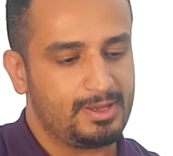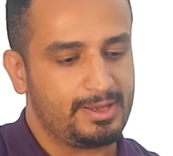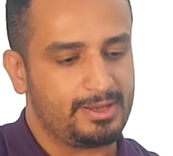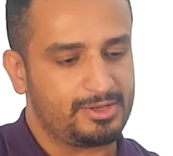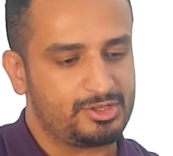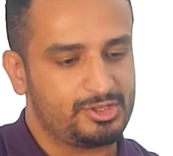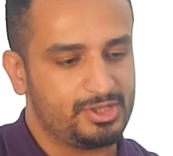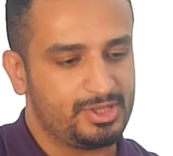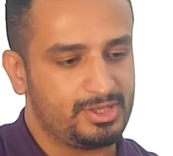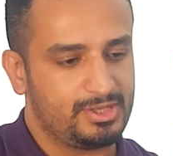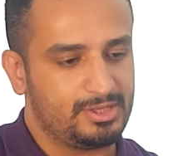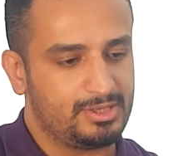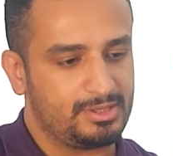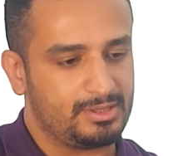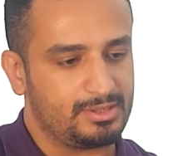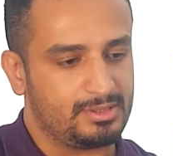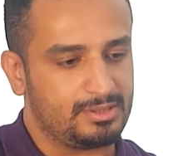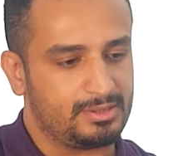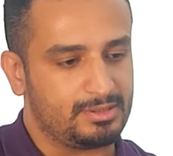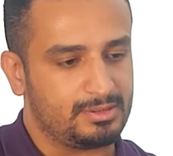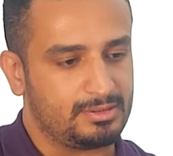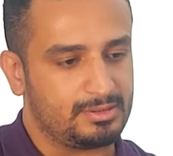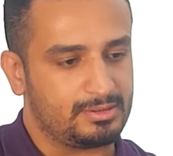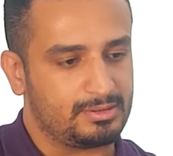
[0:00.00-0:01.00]
عشان
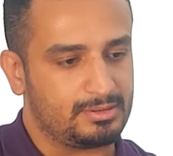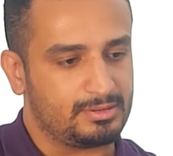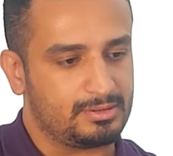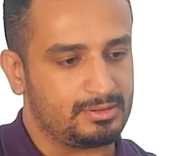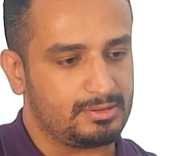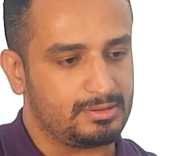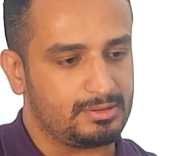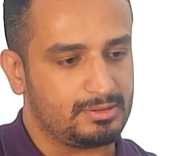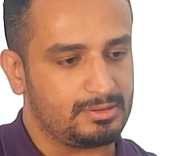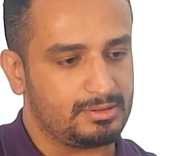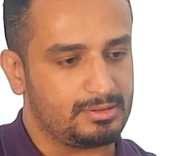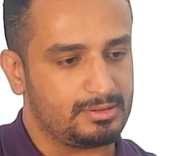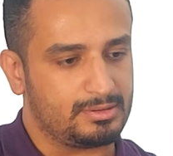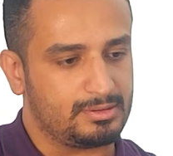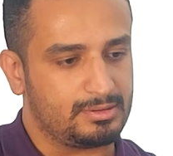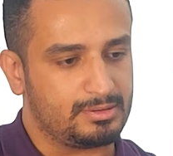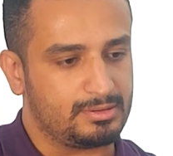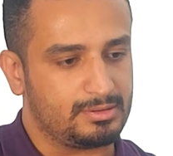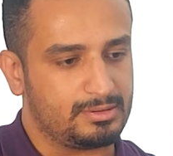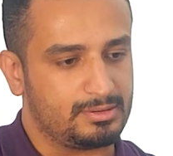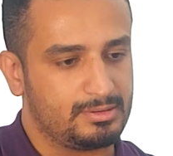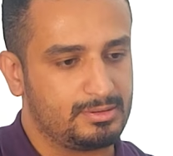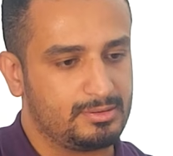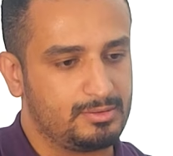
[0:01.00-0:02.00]

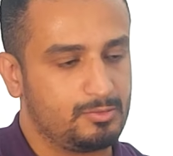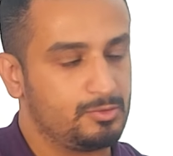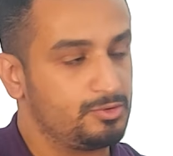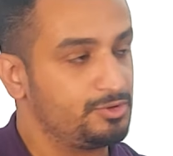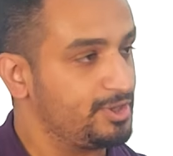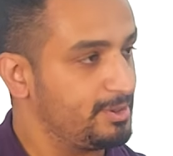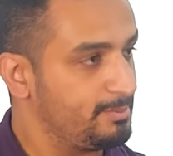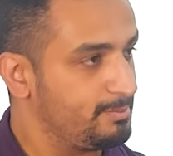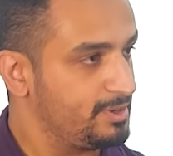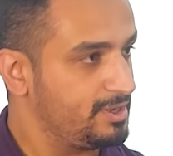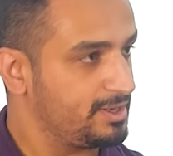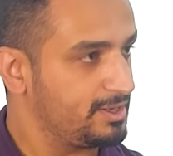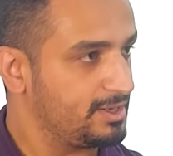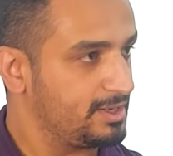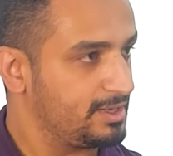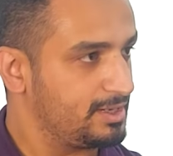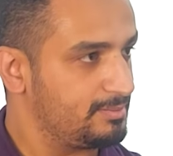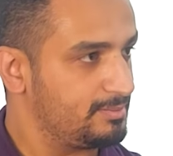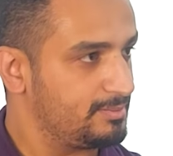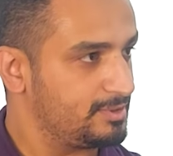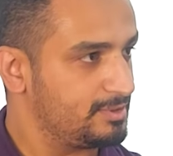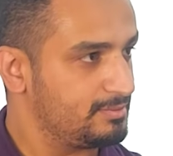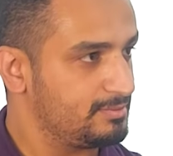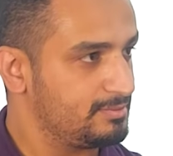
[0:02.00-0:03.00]
آه، وتطبق
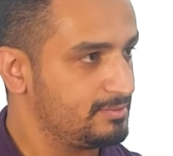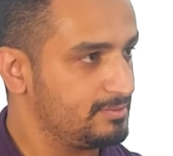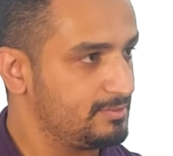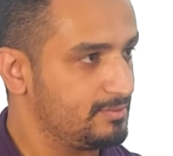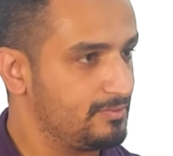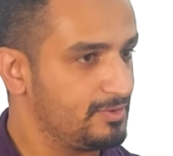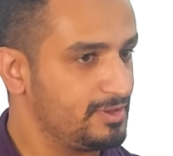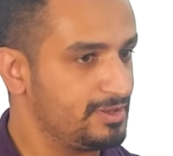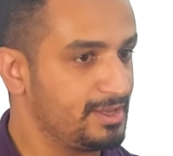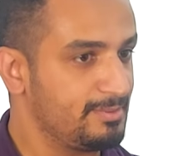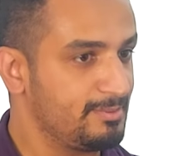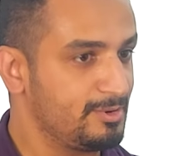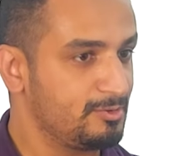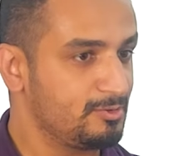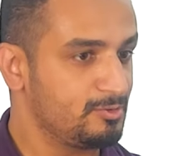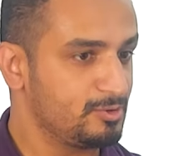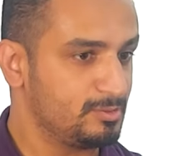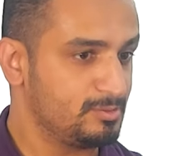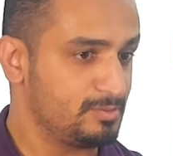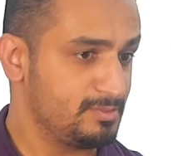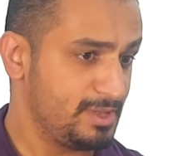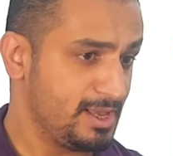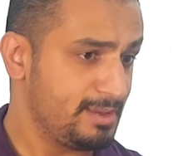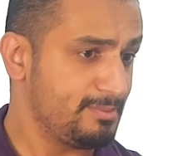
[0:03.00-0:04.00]
الكلام ده فدايما
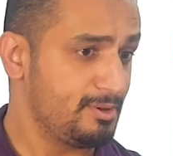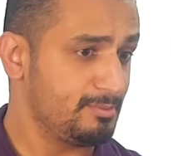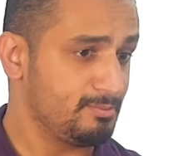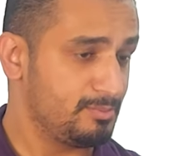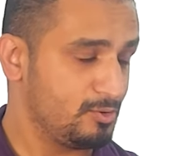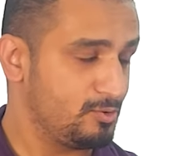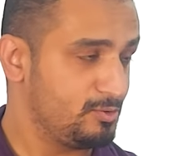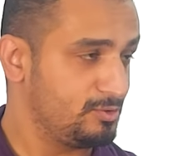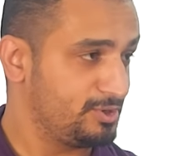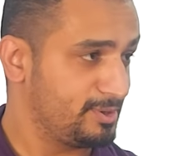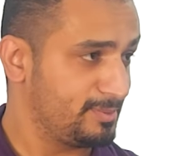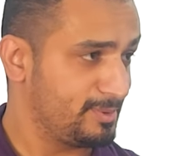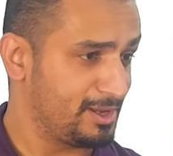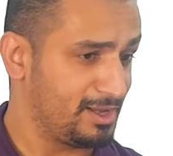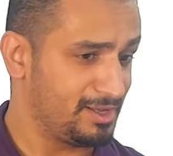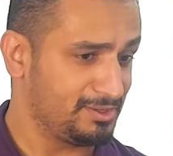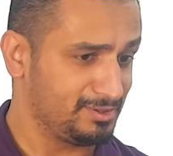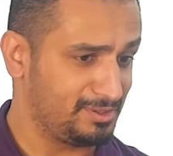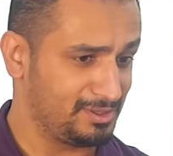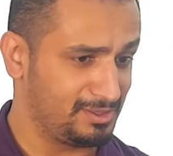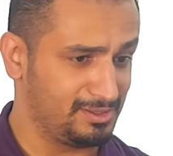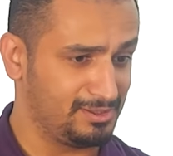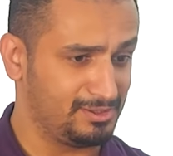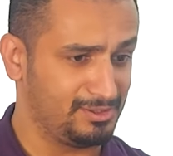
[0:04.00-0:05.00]
كنت دايما بقول طبعا
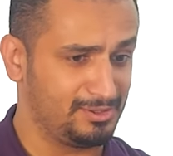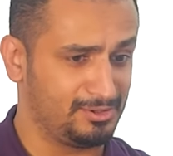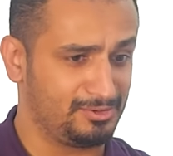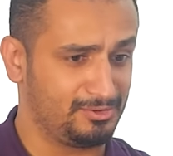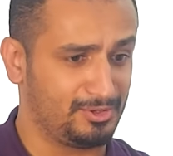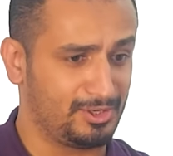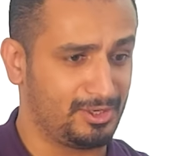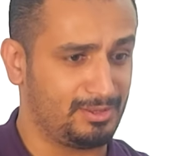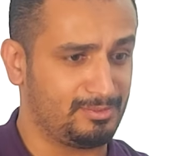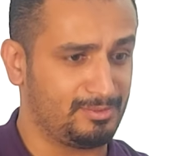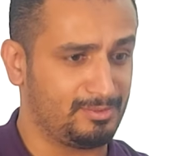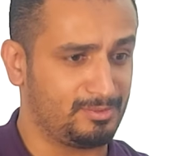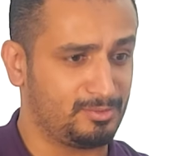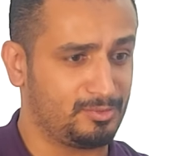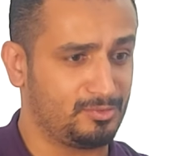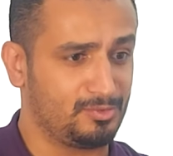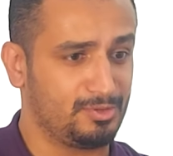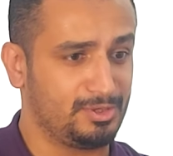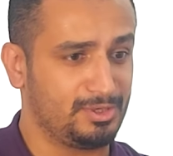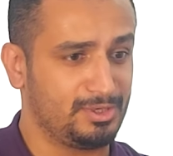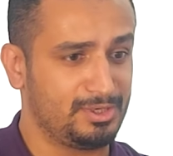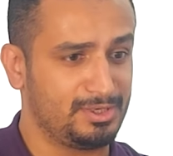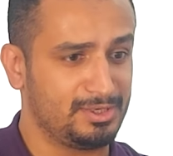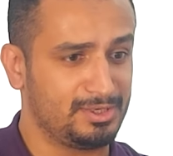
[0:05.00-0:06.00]
حتى الطلبه
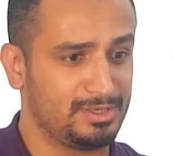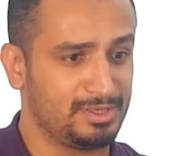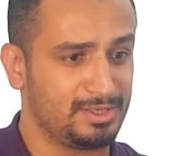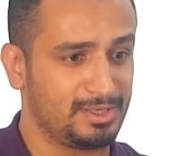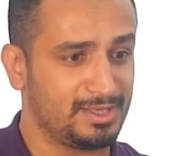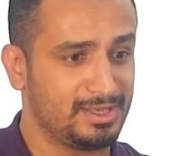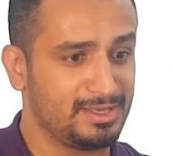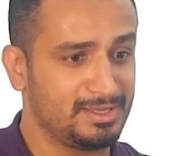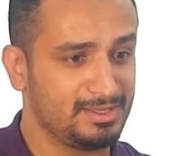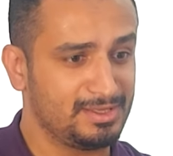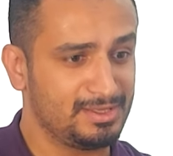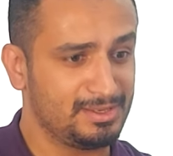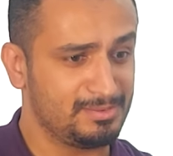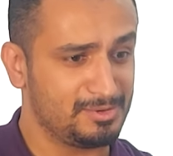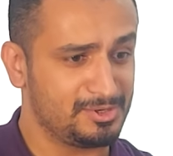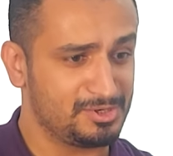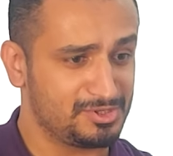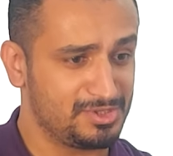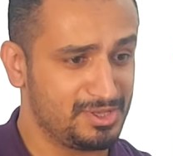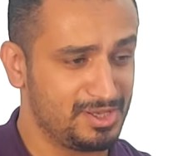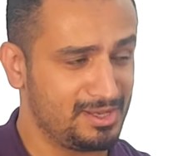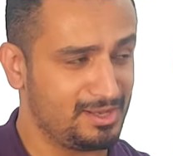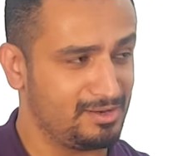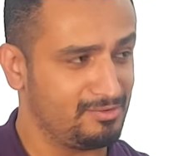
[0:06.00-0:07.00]
بتوعي انك انت اللي
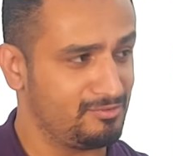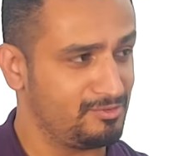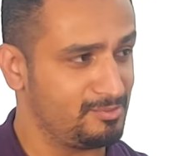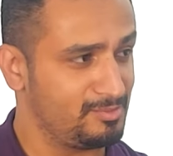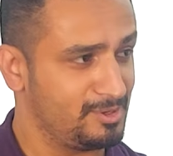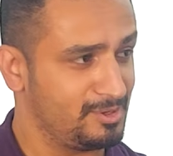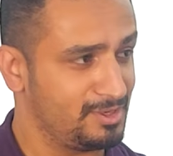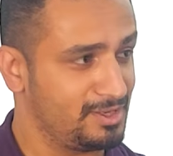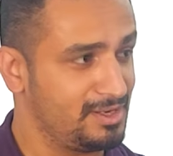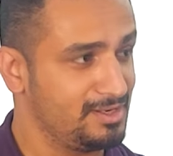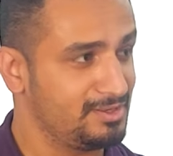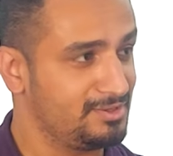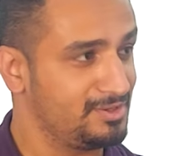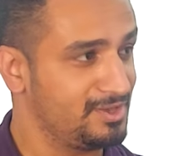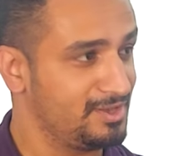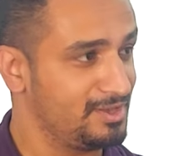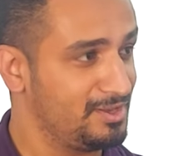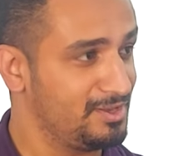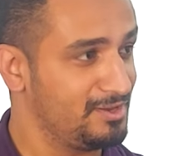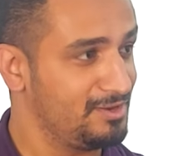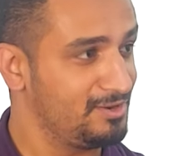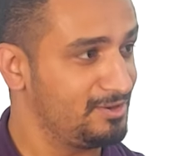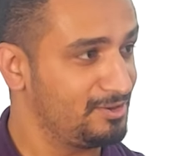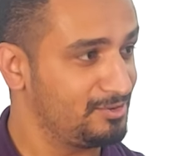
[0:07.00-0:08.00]
بيشتغل في مجال
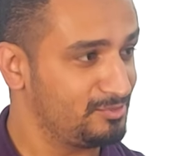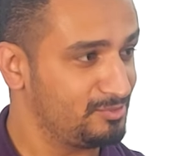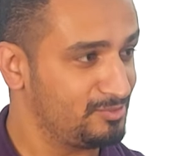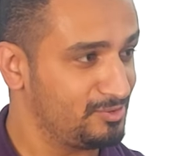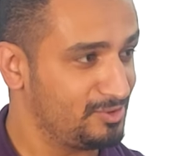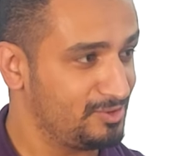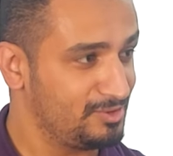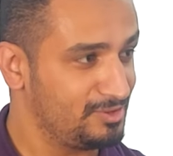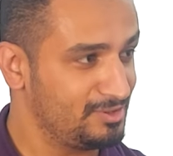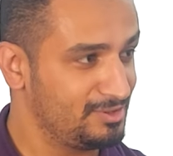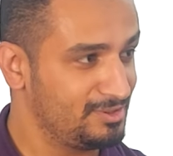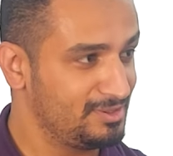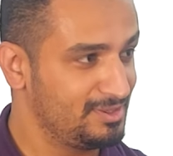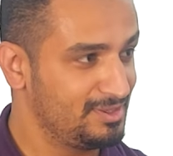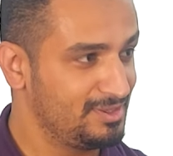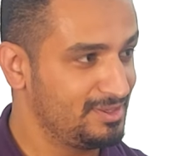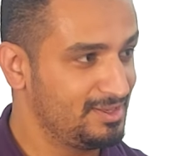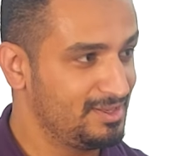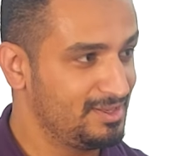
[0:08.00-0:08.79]
تاهيل الاطفال